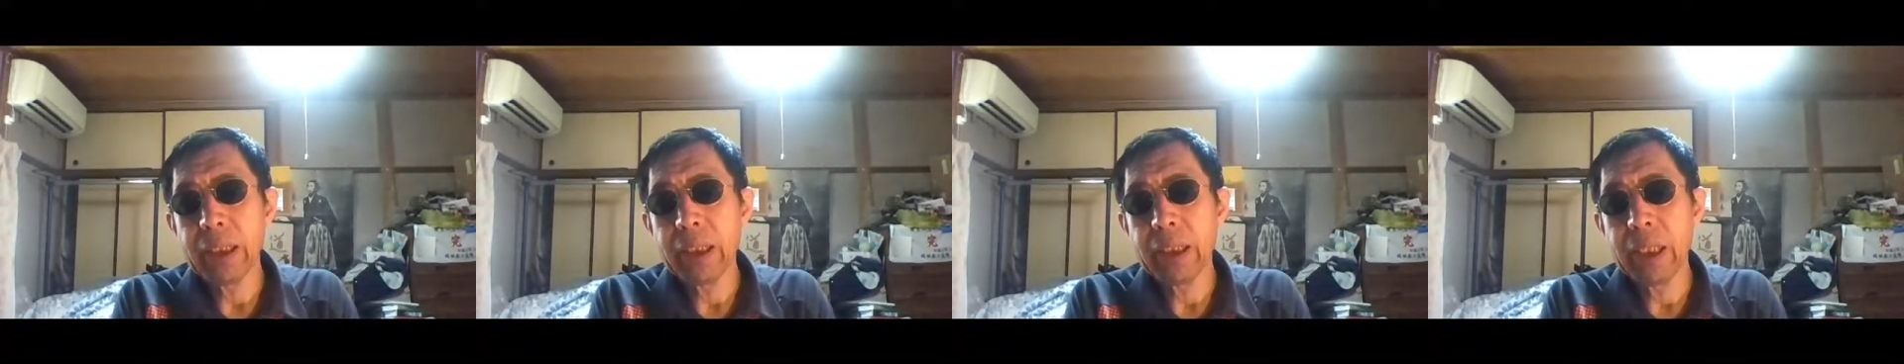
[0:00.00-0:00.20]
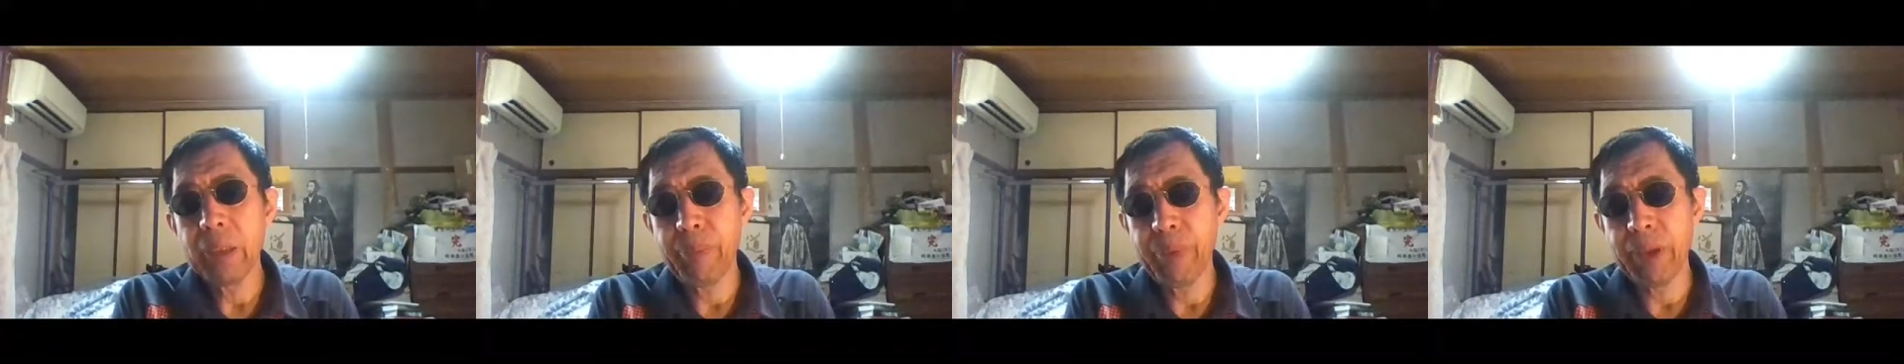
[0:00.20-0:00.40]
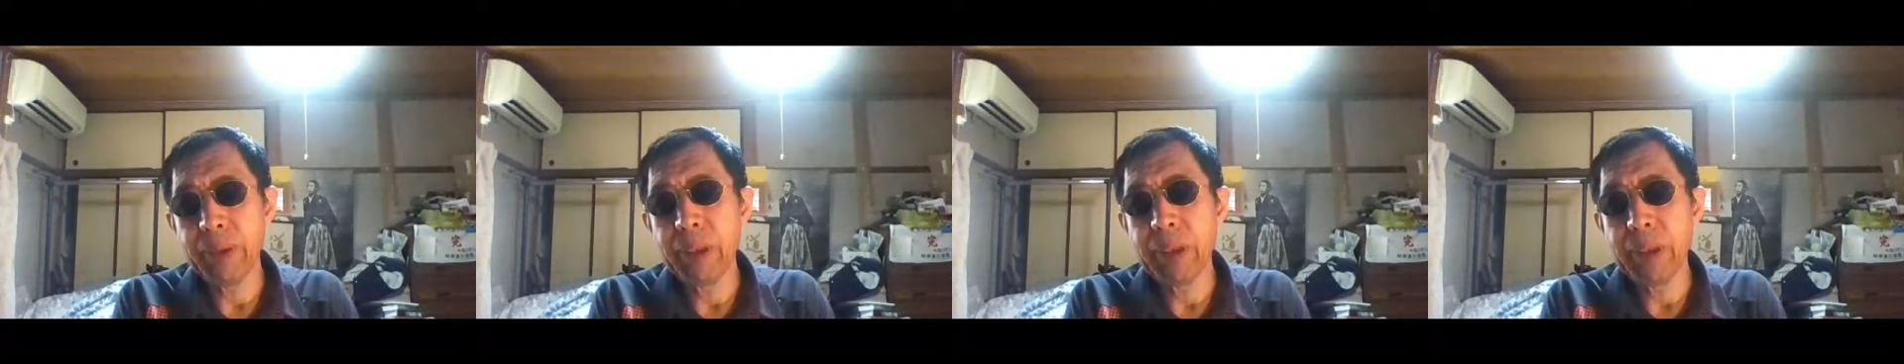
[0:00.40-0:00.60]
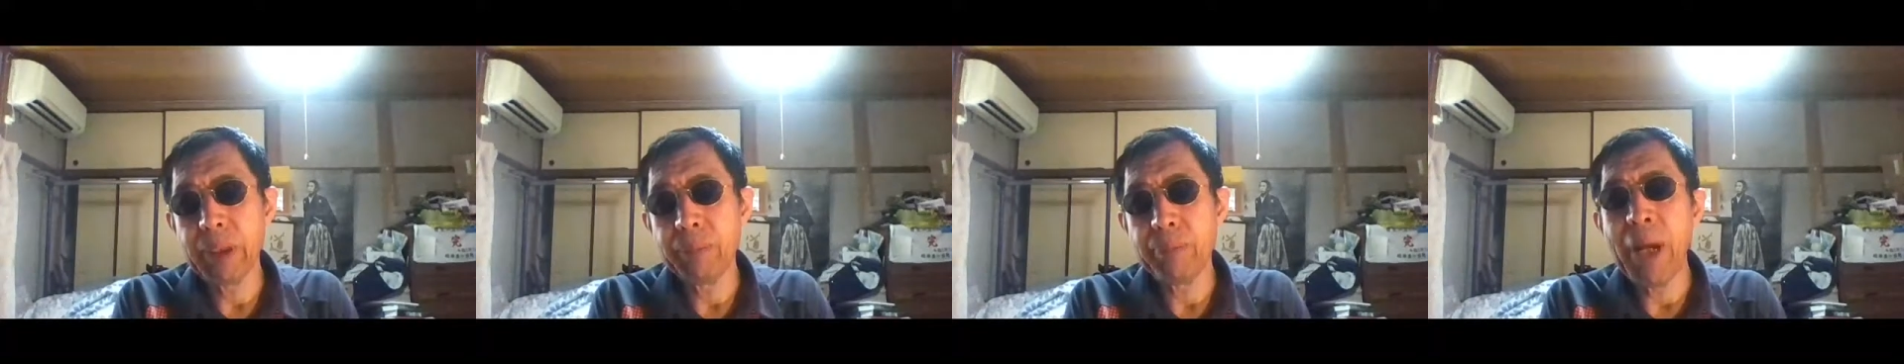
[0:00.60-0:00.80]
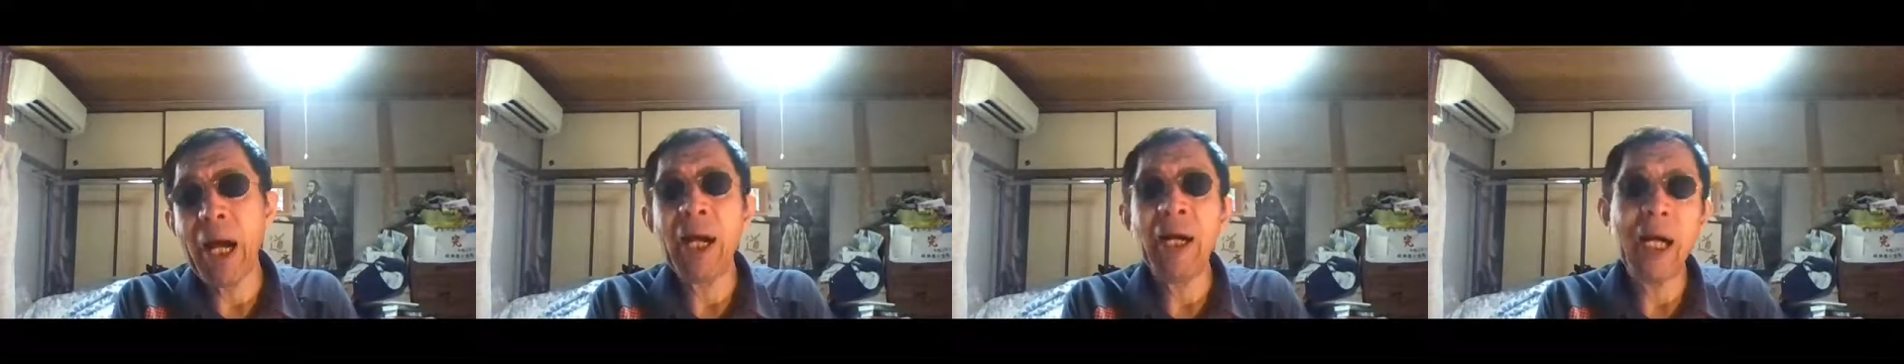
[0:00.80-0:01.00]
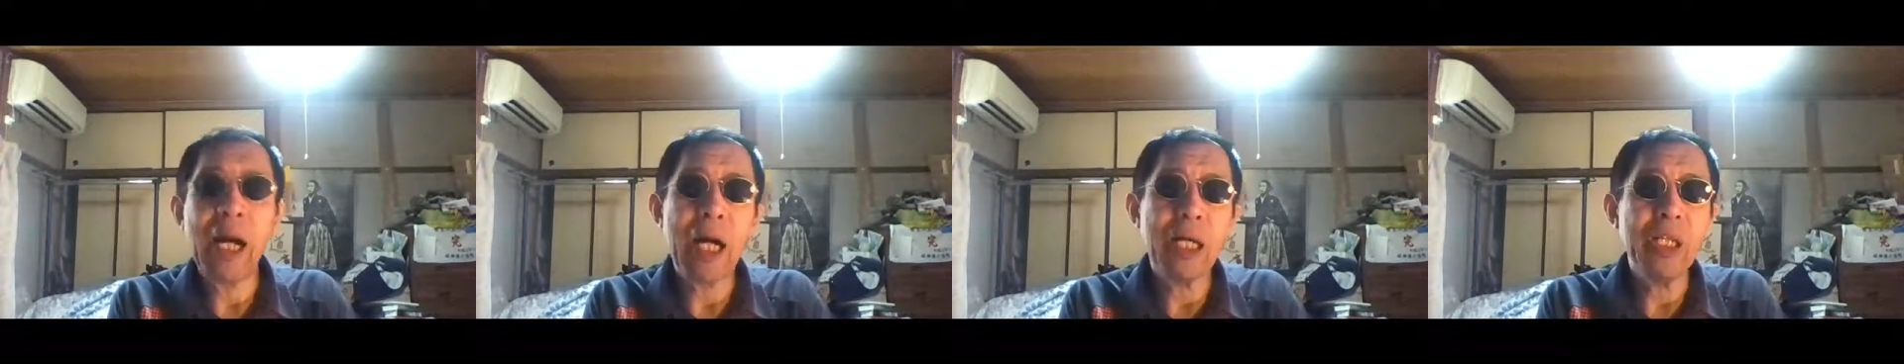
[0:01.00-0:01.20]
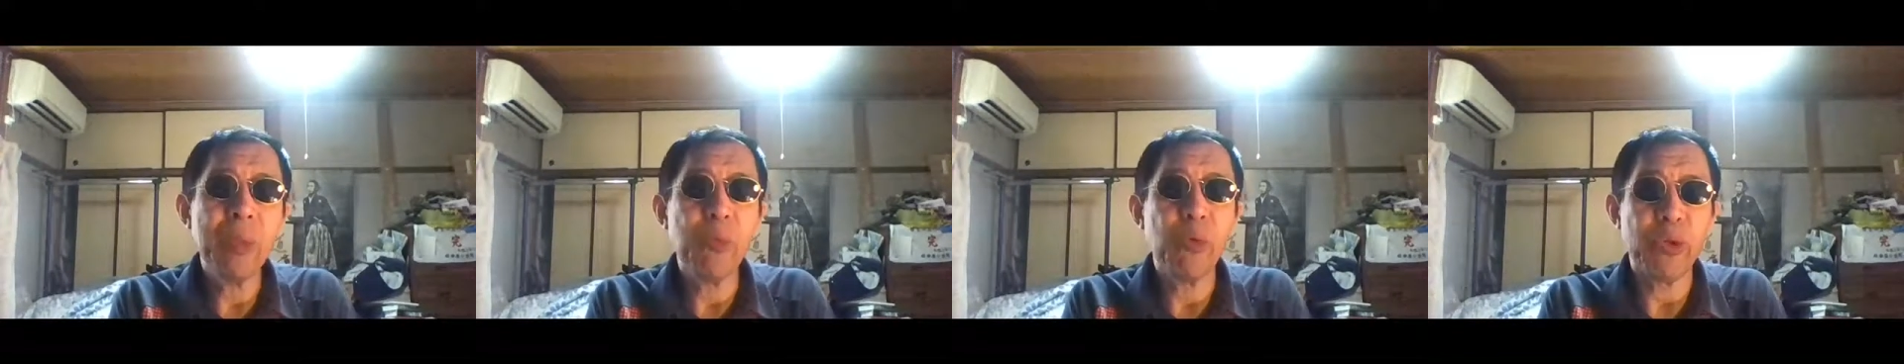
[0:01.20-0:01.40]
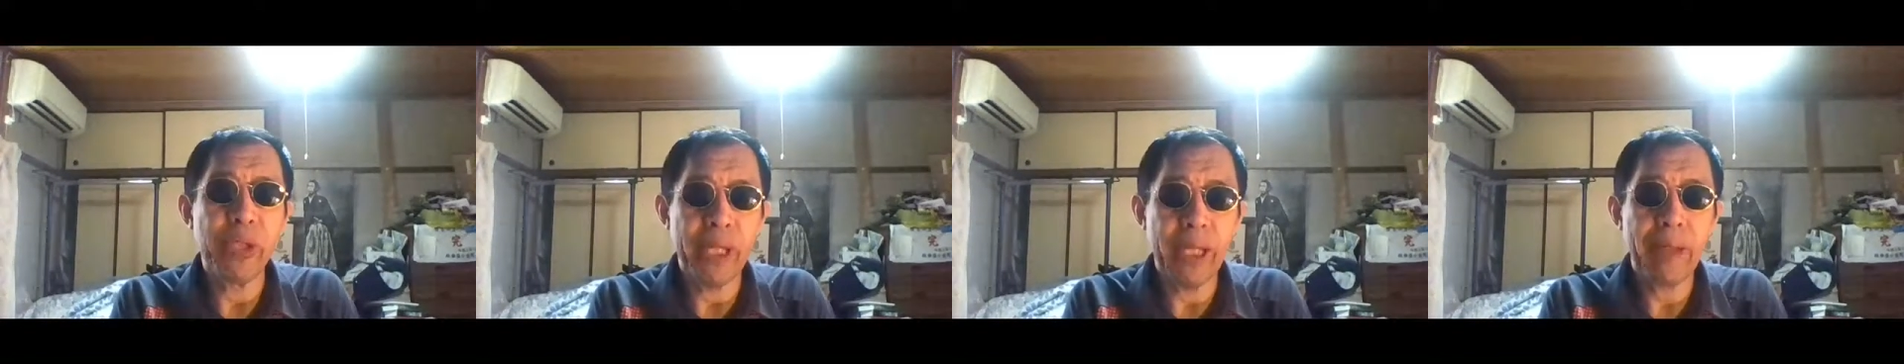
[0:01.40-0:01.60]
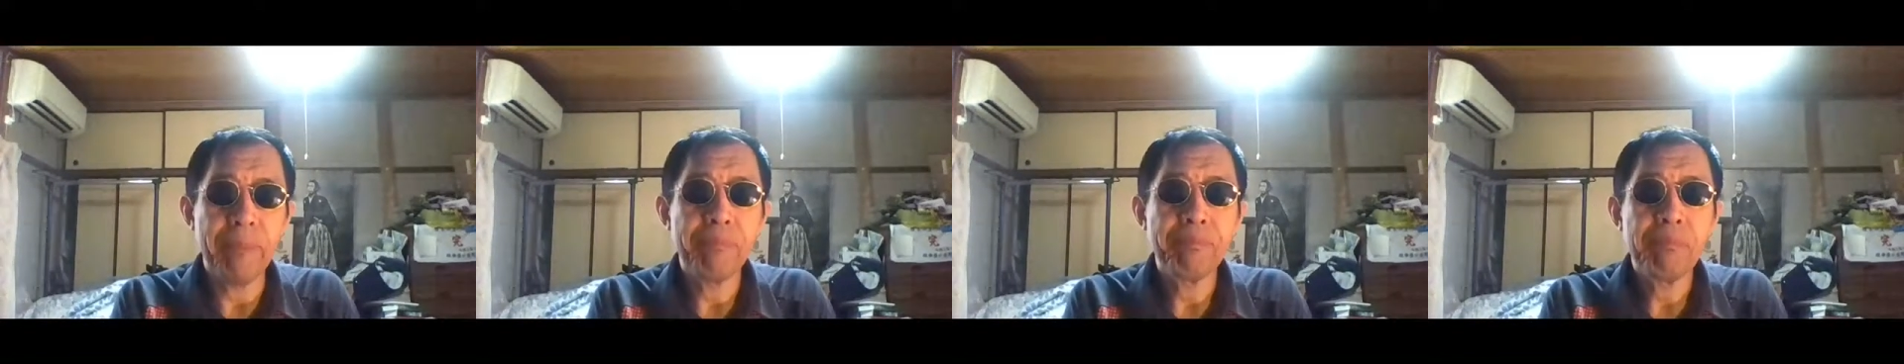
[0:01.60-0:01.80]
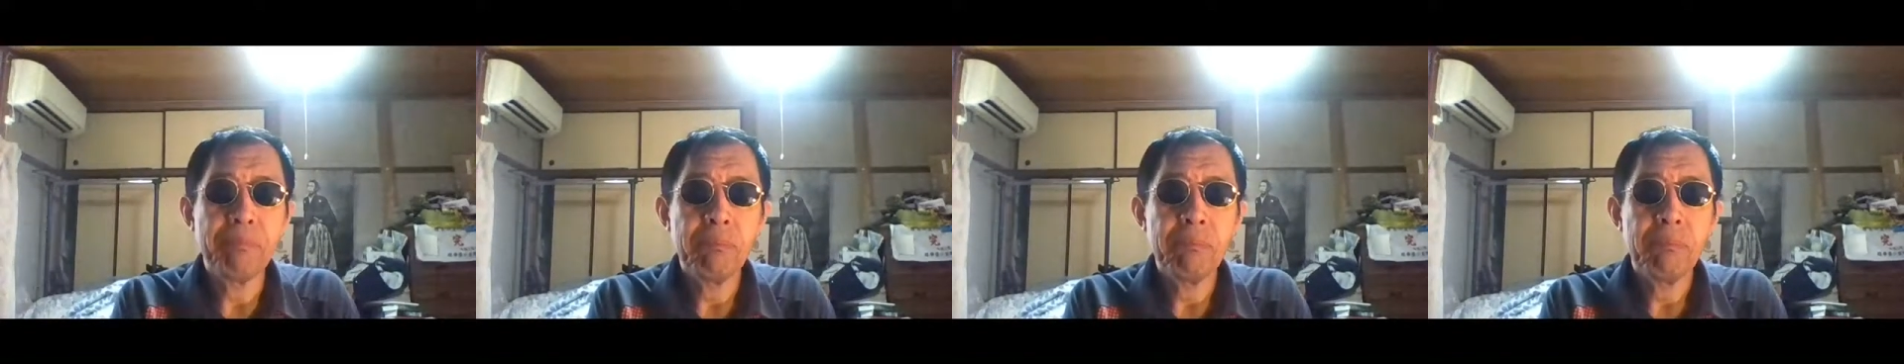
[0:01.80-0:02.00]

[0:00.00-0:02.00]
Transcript: やっぱり漫画家でもね